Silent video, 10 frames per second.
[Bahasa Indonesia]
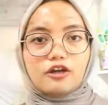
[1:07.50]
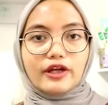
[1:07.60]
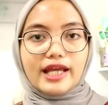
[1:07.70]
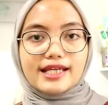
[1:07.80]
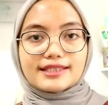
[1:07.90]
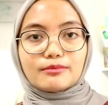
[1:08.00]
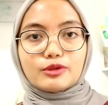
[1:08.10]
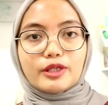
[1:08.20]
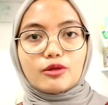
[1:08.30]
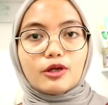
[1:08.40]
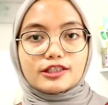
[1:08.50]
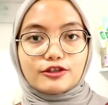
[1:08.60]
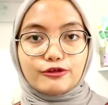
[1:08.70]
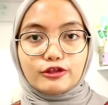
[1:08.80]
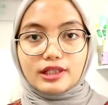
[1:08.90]
Oke okay guys, sebelumnya aku mau
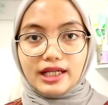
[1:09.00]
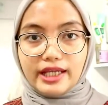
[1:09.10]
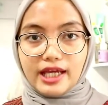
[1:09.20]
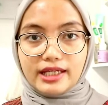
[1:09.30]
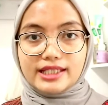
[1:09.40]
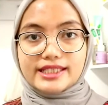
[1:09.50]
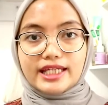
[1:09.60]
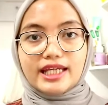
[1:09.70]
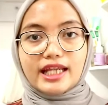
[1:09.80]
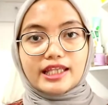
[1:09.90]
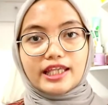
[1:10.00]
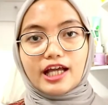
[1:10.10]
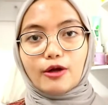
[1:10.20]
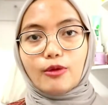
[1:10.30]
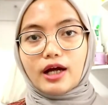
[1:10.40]
ngasih tau dulu kalian Jadi
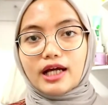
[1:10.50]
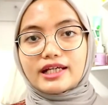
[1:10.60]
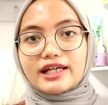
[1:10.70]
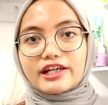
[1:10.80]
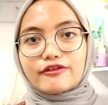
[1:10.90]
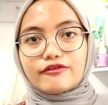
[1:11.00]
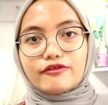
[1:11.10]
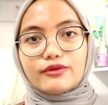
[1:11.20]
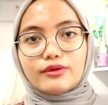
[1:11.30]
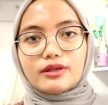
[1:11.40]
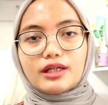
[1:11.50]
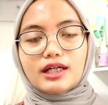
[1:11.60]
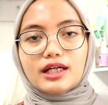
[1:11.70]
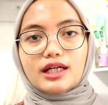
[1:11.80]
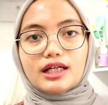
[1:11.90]
nanti aku akan nge-review
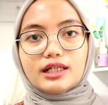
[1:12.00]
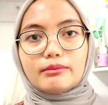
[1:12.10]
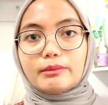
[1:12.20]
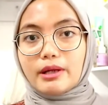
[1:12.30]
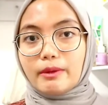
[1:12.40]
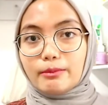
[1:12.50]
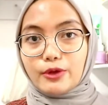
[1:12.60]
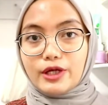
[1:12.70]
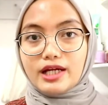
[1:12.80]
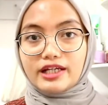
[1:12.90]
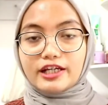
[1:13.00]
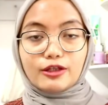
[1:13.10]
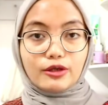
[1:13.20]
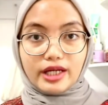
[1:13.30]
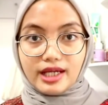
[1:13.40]
uh, beberapa produk dari
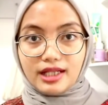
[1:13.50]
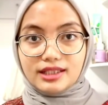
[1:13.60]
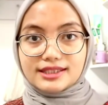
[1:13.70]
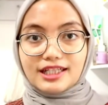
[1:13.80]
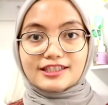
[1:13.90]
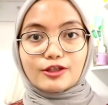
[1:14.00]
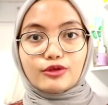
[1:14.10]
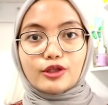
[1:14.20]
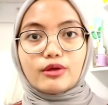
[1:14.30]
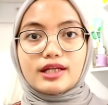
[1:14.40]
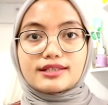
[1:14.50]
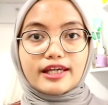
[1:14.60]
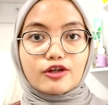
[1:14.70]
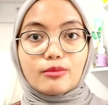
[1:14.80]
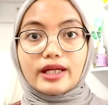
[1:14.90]
L'Oreal. Salah satunya itu ada
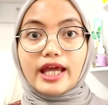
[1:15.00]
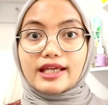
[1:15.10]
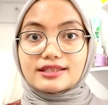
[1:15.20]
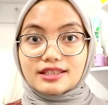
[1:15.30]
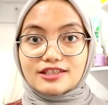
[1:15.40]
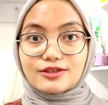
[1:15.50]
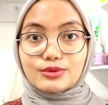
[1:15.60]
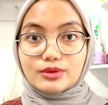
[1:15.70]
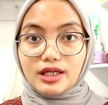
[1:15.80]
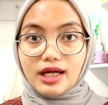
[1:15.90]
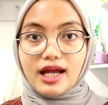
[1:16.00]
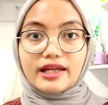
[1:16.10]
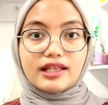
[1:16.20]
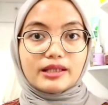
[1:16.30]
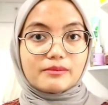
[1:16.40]
serum, ada essence juga,
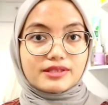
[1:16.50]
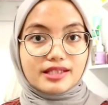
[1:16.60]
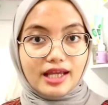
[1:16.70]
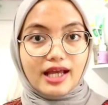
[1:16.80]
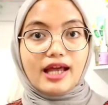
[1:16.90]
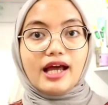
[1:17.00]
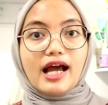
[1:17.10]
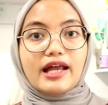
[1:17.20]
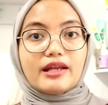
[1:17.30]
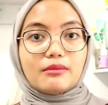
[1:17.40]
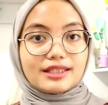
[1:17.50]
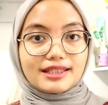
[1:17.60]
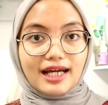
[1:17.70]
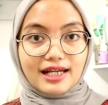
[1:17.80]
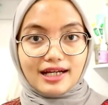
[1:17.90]
ada lipstick, ada
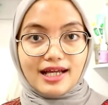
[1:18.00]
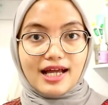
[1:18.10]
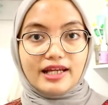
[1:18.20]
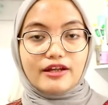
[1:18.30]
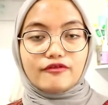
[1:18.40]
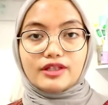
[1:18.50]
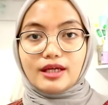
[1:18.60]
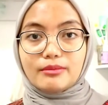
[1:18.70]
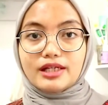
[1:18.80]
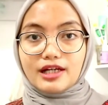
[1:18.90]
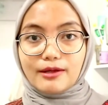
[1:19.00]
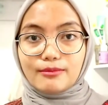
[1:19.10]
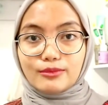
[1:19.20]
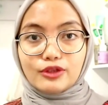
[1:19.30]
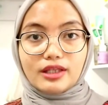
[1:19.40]
maskara, ada vitamin
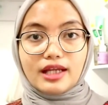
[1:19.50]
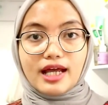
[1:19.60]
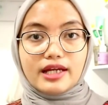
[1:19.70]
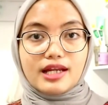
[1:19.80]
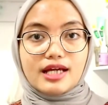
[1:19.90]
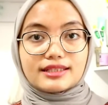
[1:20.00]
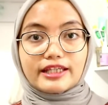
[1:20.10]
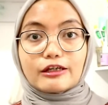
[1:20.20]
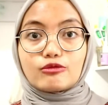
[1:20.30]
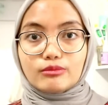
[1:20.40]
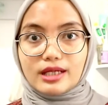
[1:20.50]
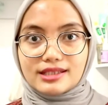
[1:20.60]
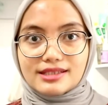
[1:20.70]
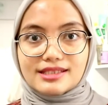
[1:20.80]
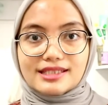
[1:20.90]
rambut dan ada serum
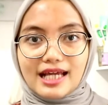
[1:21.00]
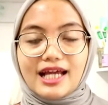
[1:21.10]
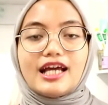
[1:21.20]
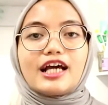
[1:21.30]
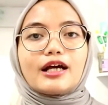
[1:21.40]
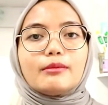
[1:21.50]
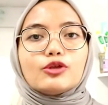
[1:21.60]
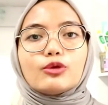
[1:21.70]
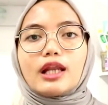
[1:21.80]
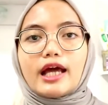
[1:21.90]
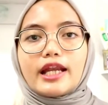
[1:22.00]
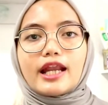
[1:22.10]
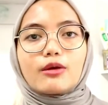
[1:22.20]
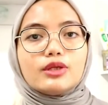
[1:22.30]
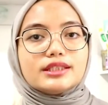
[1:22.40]
mask. Nah,
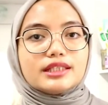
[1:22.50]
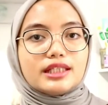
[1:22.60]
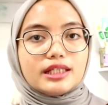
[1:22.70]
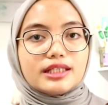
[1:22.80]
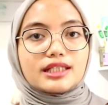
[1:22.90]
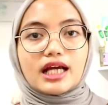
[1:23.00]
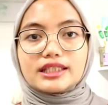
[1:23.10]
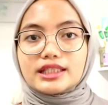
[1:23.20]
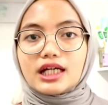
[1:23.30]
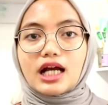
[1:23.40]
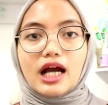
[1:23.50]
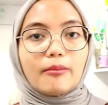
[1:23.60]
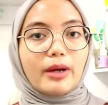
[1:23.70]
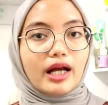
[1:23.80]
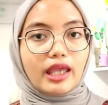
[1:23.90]
kebetulan aku di sini sengaja
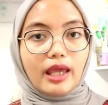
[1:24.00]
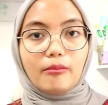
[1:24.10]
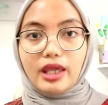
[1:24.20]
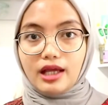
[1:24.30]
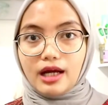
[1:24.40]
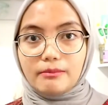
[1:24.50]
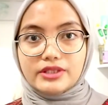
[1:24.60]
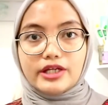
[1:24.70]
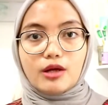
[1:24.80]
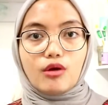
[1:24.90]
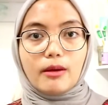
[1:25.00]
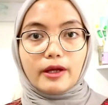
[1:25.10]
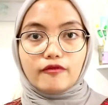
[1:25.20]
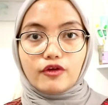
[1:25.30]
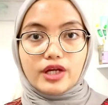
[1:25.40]
nggak pakai makeup. Jadi aku nggak
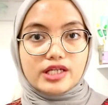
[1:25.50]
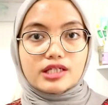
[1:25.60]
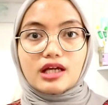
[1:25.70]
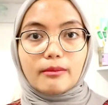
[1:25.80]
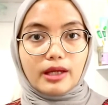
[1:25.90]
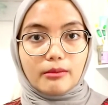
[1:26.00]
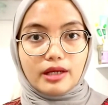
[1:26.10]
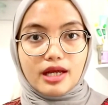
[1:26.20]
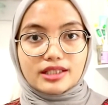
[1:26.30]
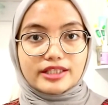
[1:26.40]
pakai foundation, nggak pakai bedak.